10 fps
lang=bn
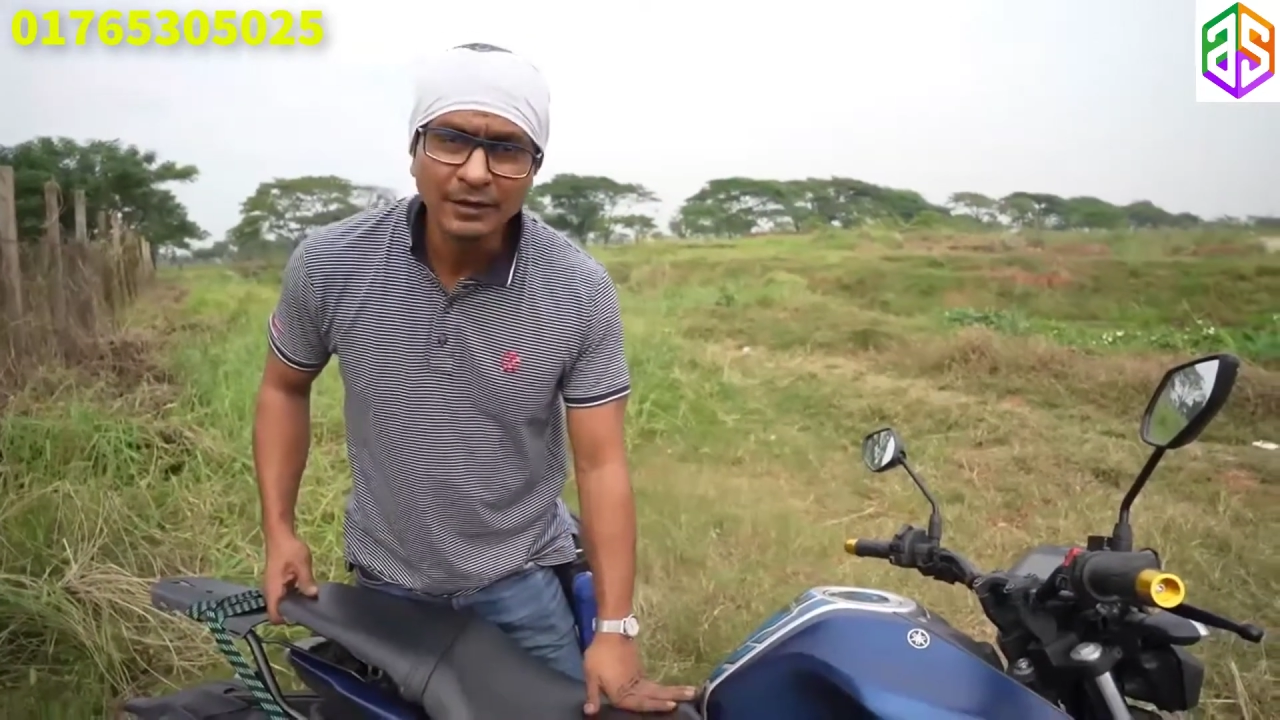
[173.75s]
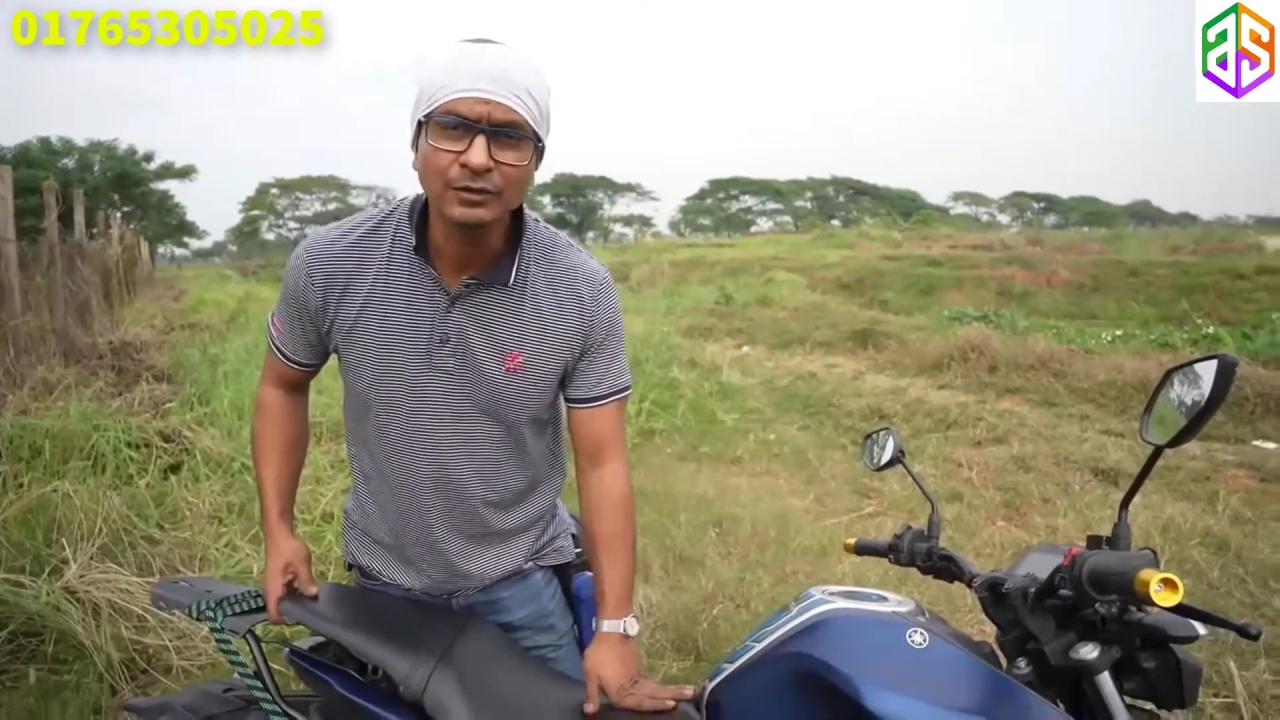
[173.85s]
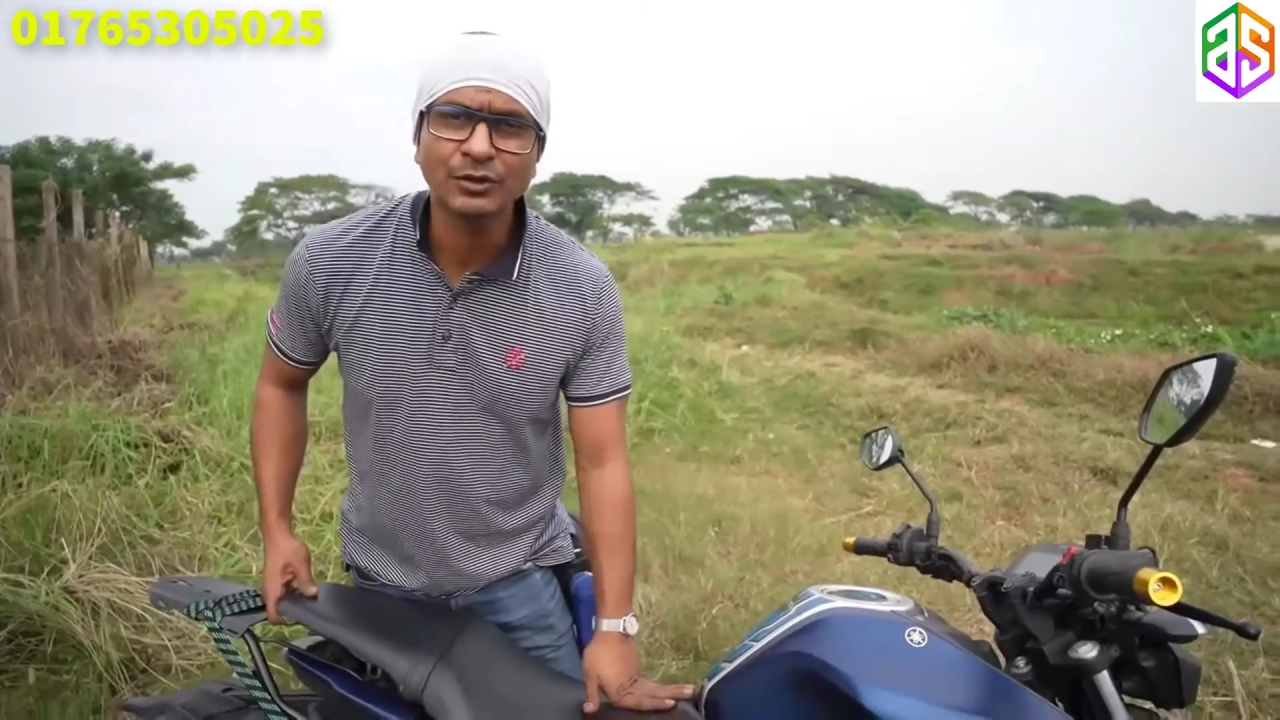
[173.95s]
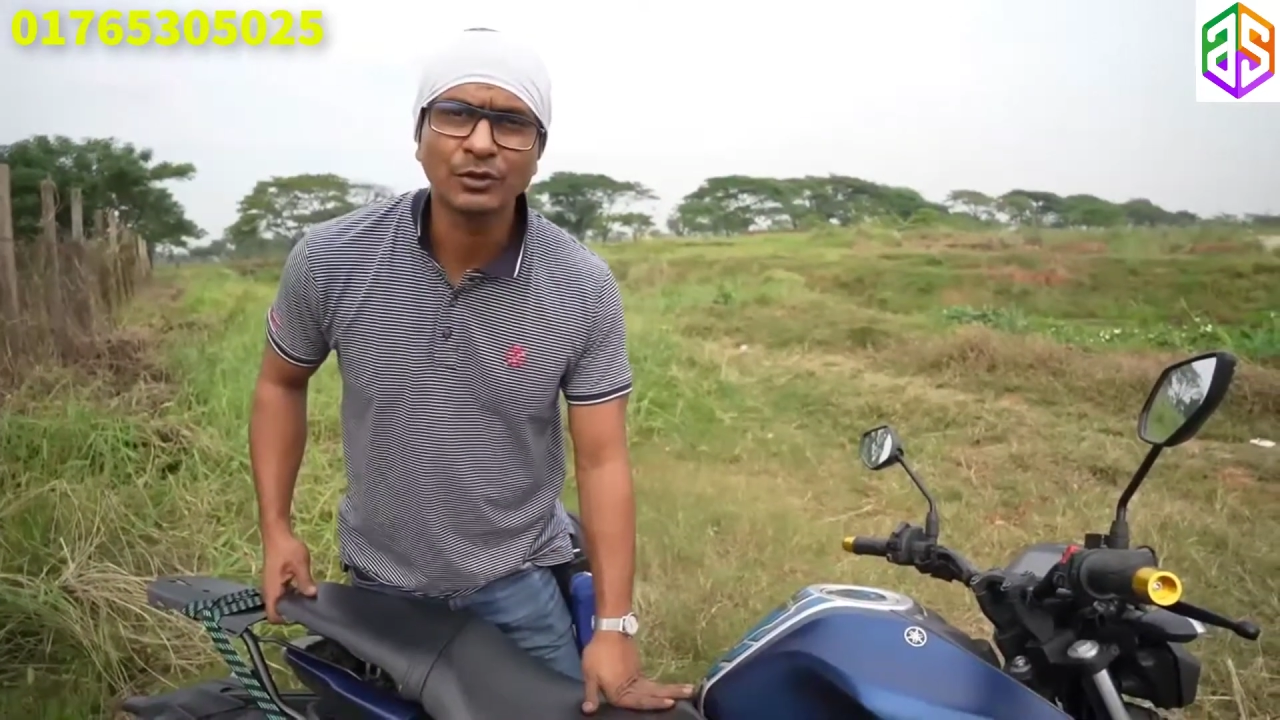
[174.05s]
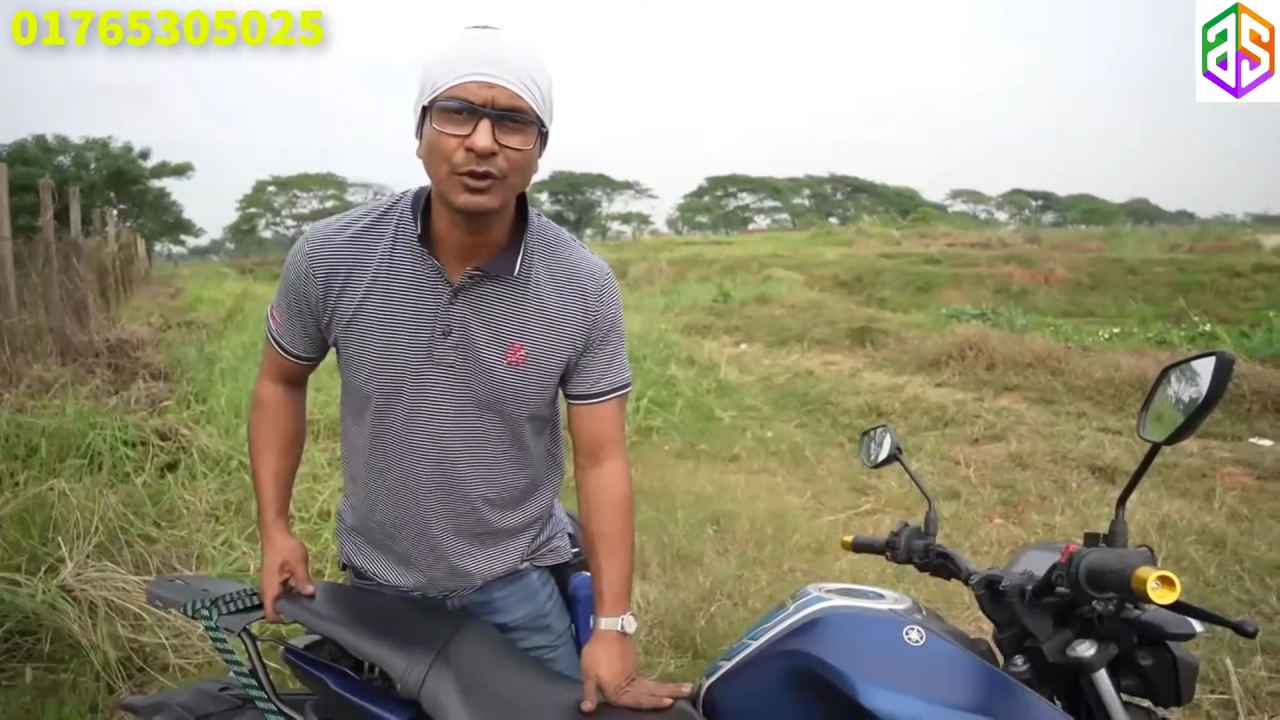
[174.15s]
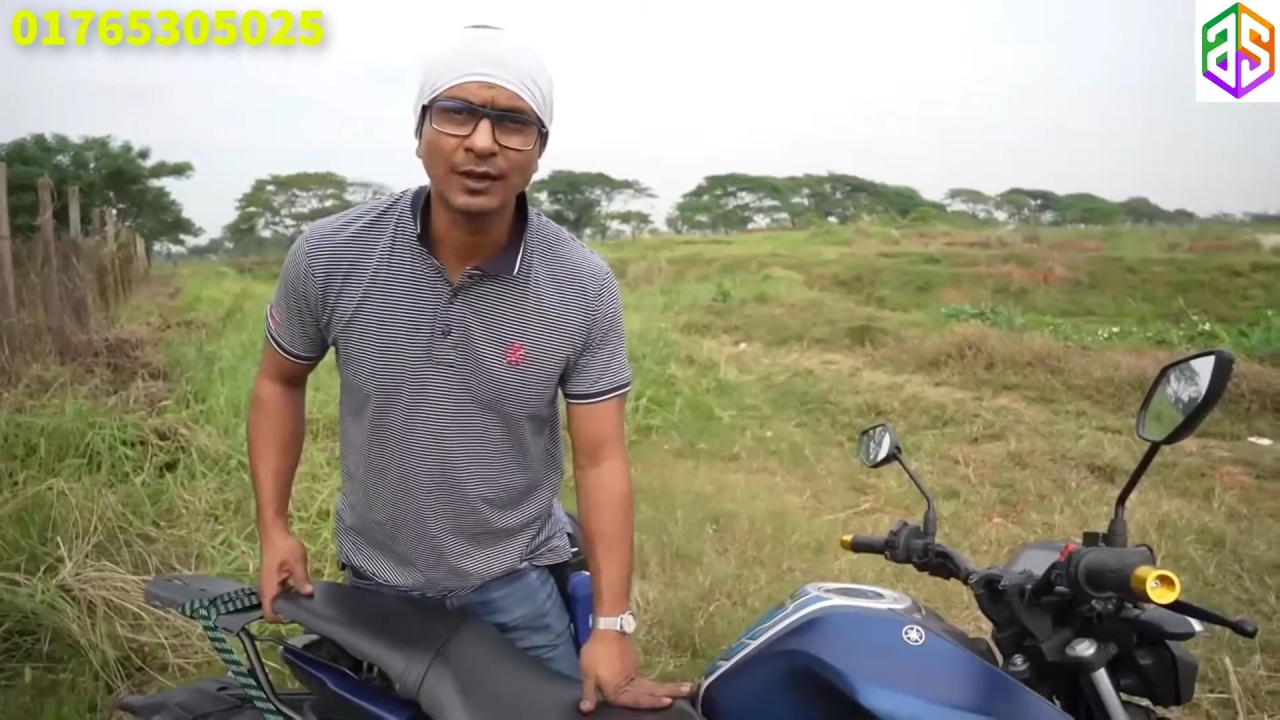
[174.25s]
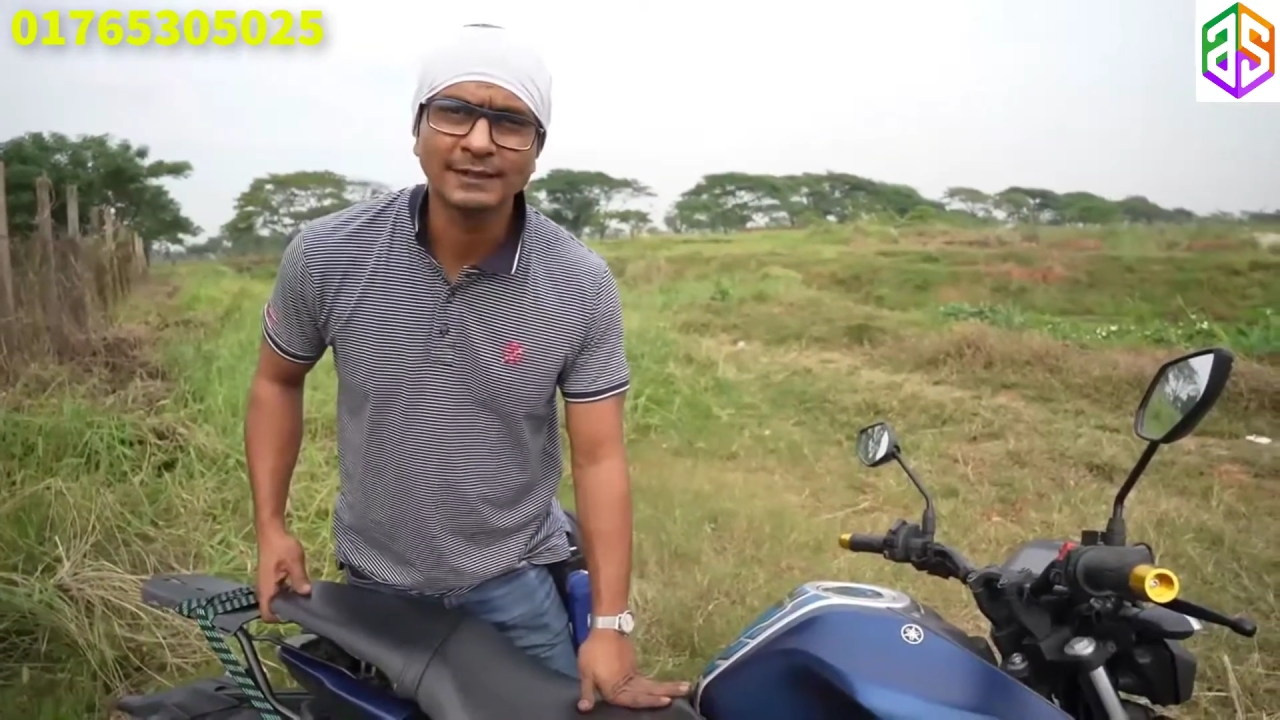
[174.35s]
ইনস্টল